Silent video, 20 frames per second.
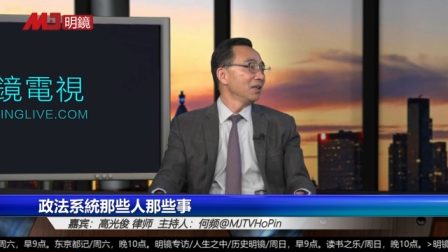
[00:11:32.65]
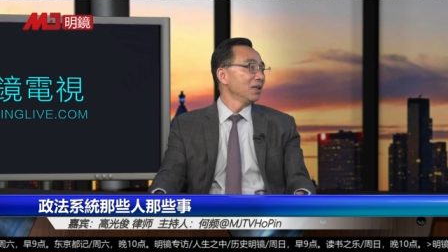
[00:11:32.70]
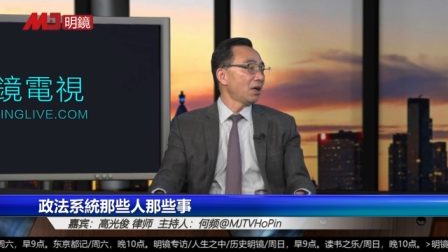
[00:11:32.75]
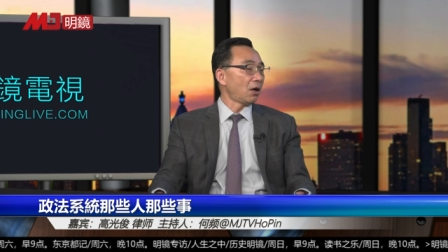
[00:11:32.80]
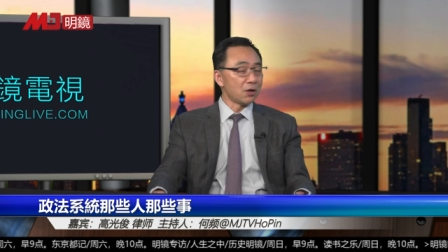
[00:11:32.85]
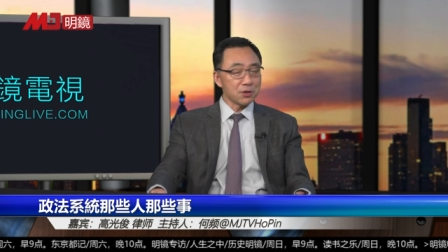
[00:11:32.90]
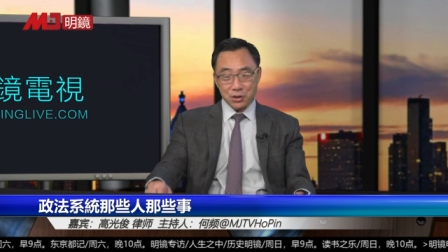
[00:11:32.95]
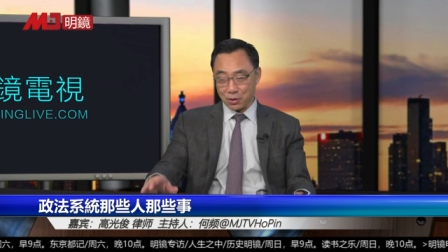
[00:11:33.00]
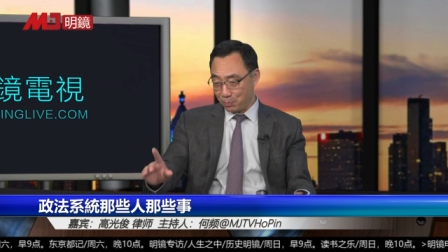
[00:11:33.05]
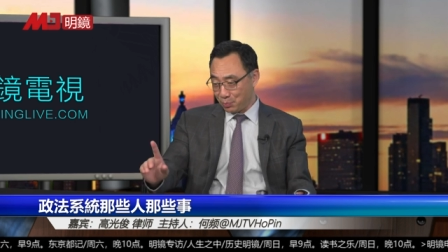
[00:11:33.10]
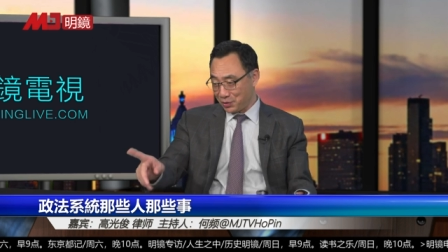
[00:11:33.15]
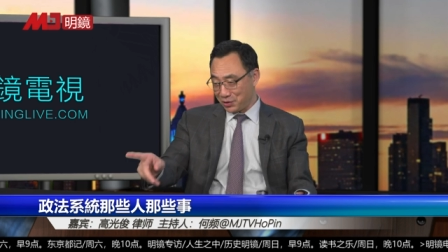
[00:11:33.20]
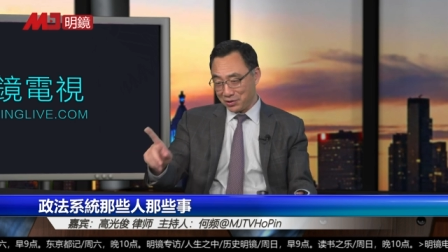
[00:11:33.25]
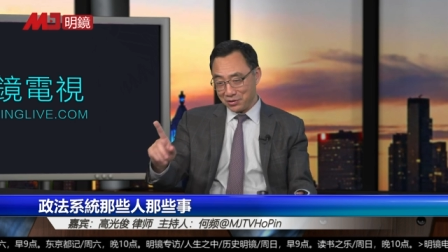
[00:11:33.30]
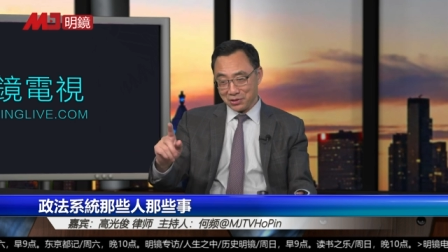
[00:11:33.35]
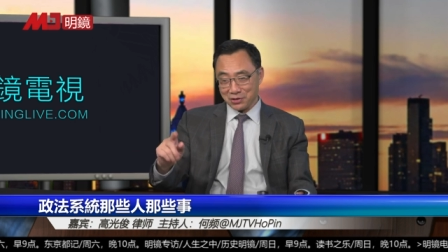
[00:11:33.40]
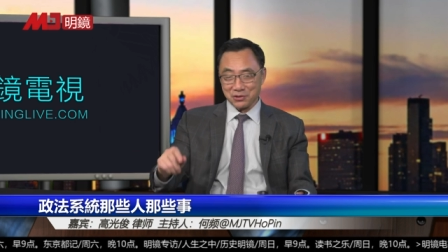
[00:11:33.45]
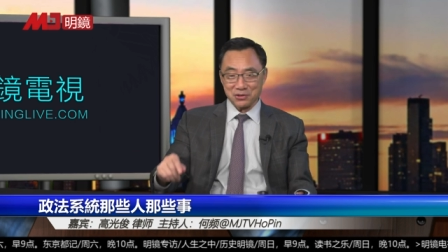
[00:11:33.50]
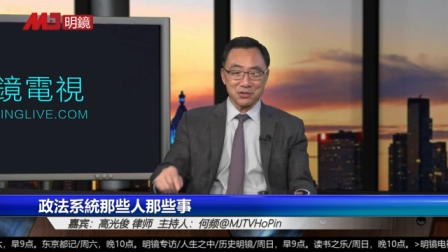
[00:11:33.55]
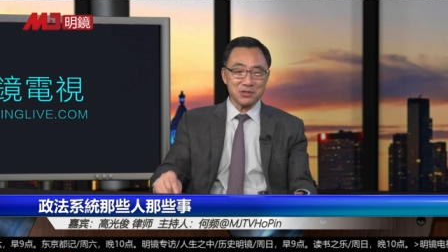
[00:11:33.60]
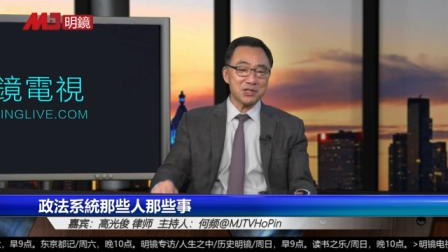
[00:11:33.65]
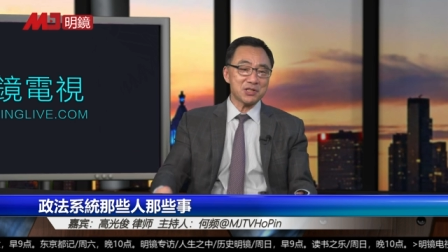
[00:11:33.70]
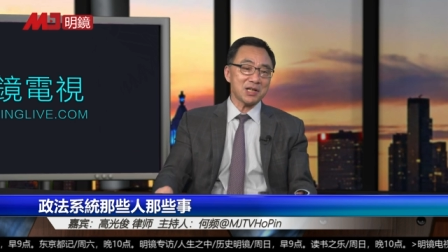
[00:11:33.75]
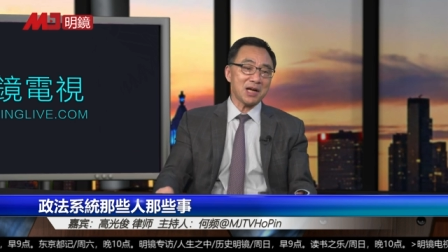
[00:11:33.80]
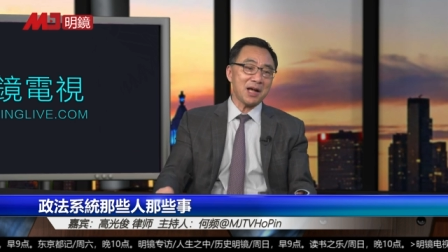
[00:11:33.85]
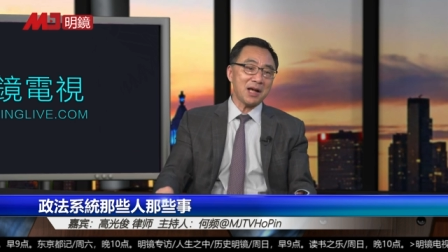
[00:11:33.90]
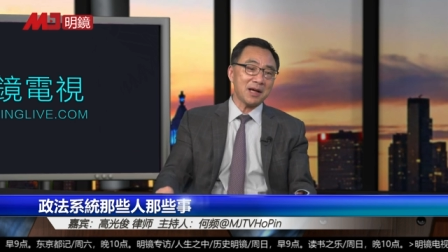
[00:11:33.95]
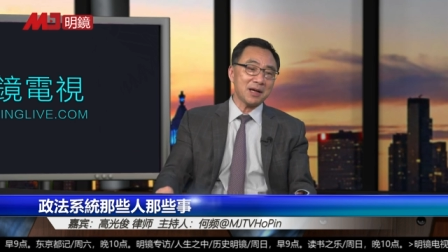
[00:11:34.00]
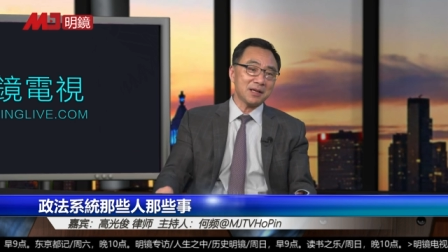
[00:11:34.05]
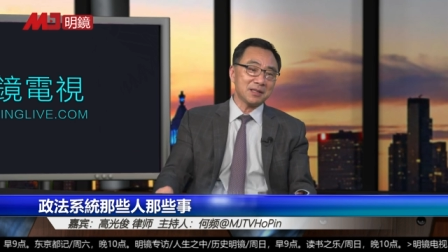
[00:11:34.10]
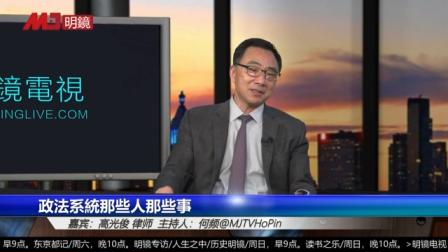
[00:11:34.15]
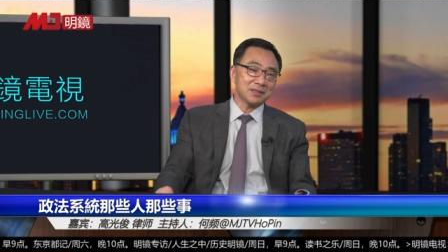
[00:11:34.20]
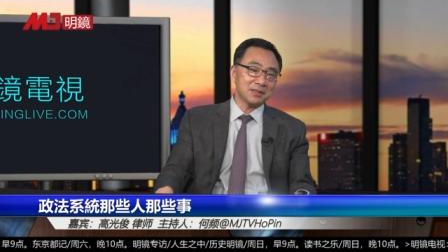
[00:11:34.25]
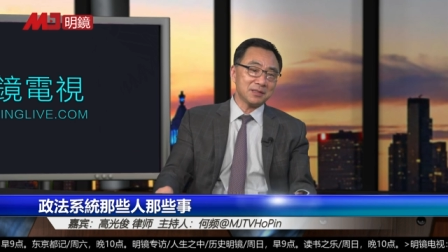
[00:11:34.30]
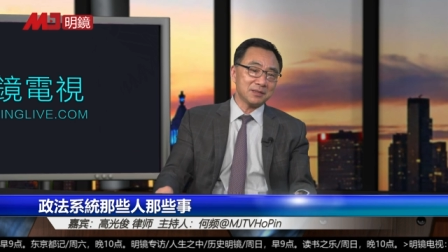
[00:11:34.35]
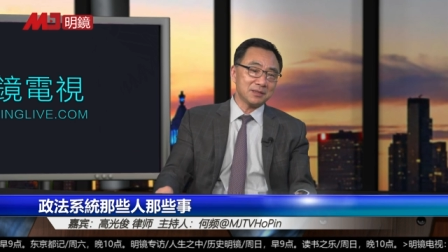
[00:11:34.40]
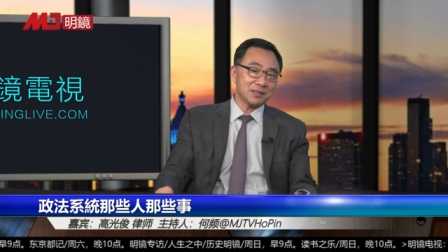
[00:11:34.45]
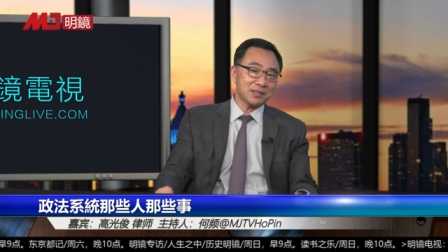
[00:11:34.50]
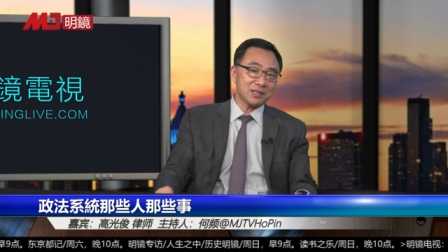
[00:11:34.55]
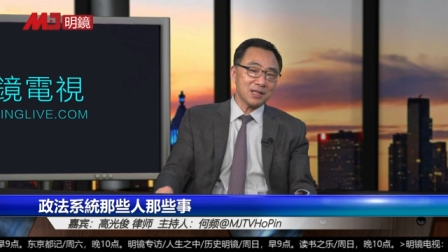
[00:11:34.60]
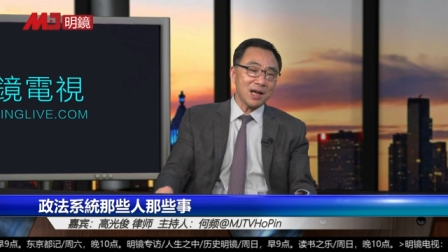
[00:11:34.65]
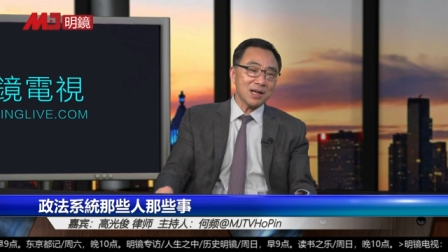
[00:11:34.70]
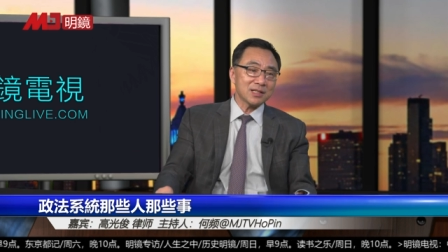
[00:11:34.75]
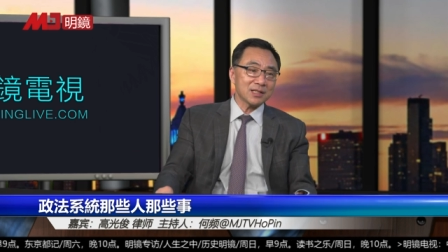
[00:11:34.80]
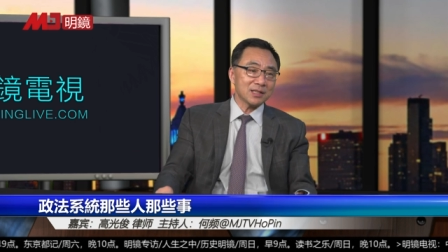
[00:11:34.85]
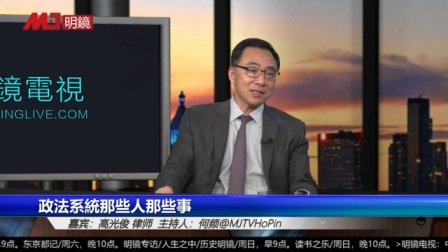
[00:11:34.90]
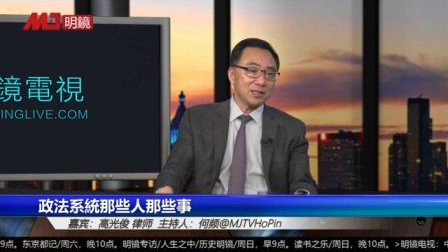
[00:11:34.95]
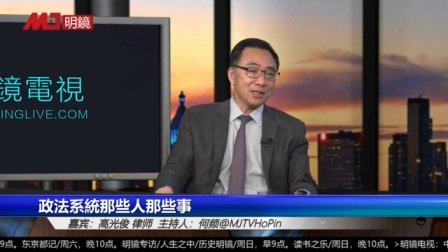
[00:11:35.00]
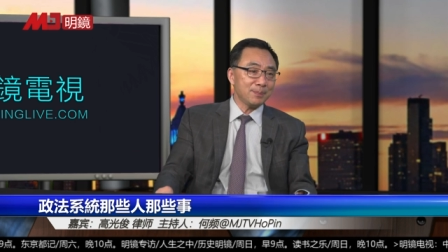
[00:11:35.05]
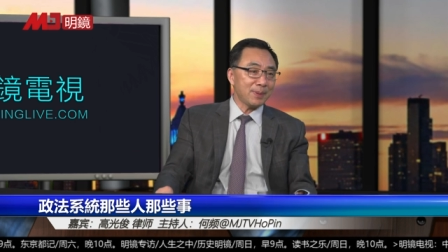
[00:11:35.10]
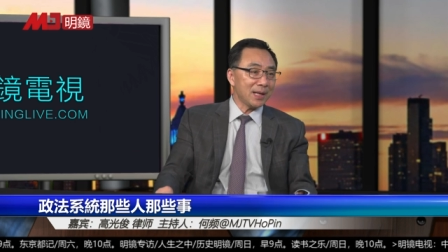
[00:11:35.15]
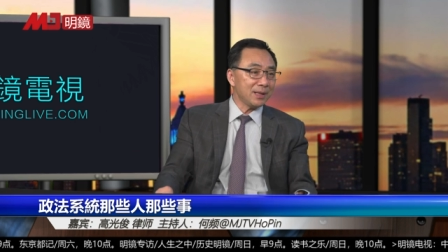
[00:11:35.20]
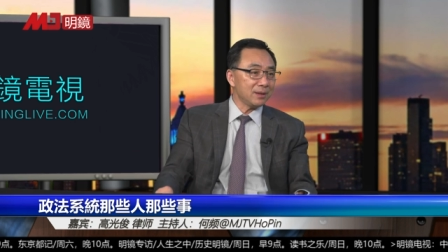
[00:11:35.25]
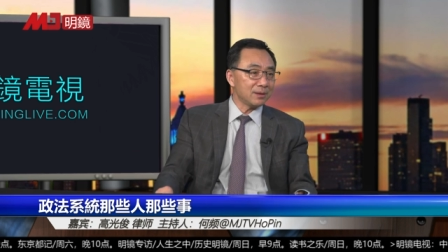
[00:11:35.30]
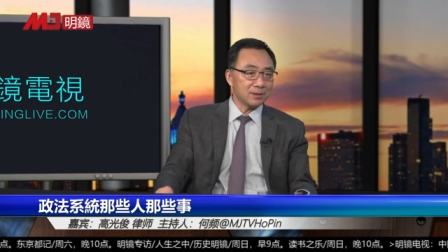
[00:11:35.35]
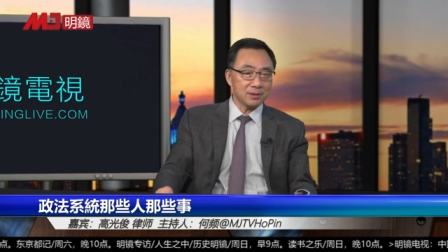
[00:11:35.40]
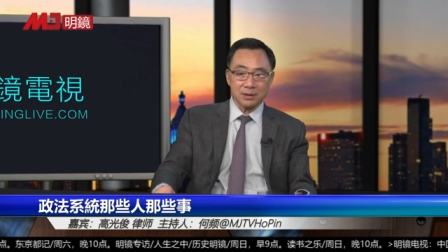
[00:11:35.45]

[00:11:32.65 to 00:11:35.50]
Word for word: 而且不仅仅只是杀这个一般的人，